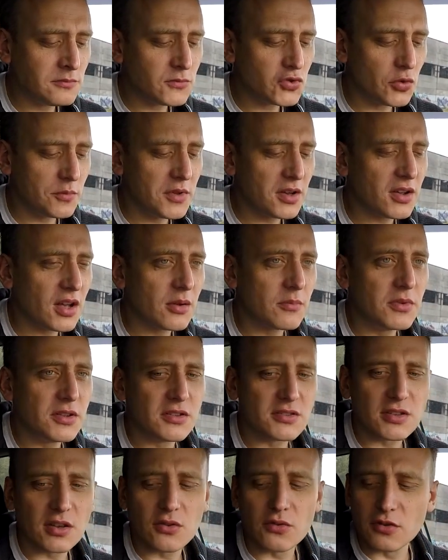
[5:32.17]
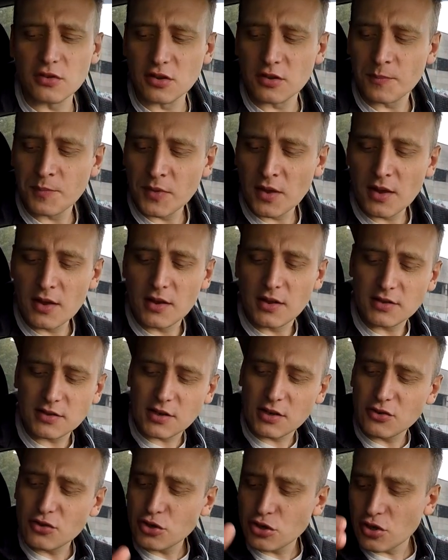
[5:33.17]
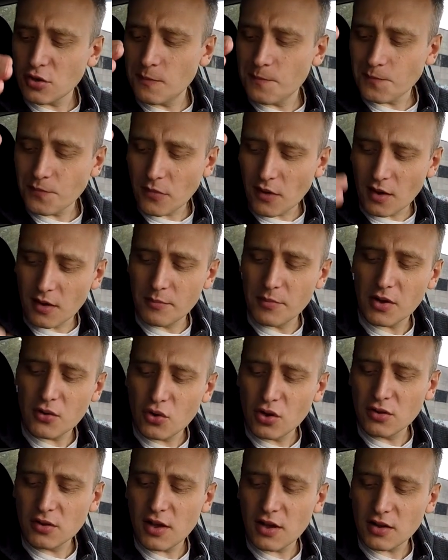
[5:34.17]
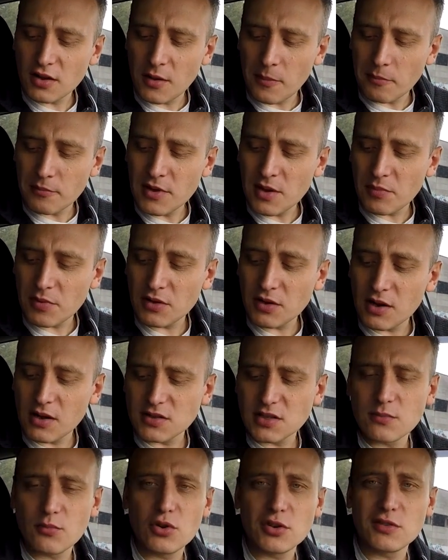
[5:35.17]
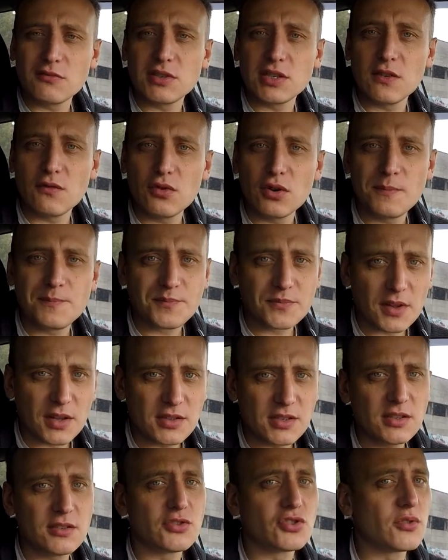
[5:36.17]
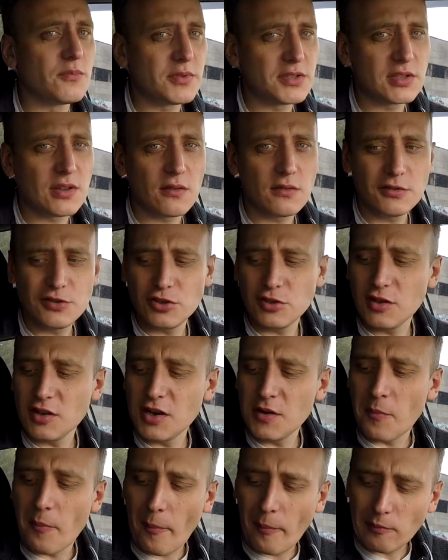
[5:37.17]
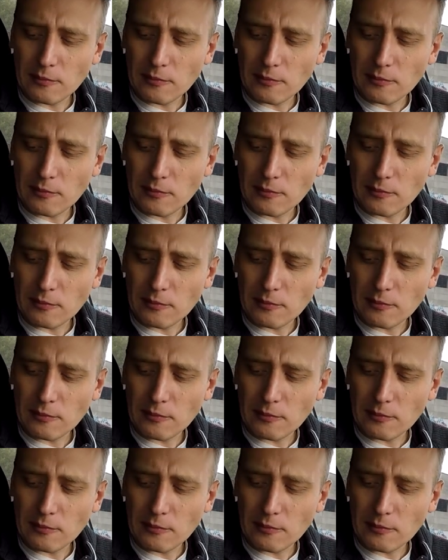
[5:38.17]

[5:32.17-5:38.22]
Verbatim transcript: Но мне как бы не заходит. Скажу, что бекон, наверное, мне понравился больше всего. Оценочку поставлю 4.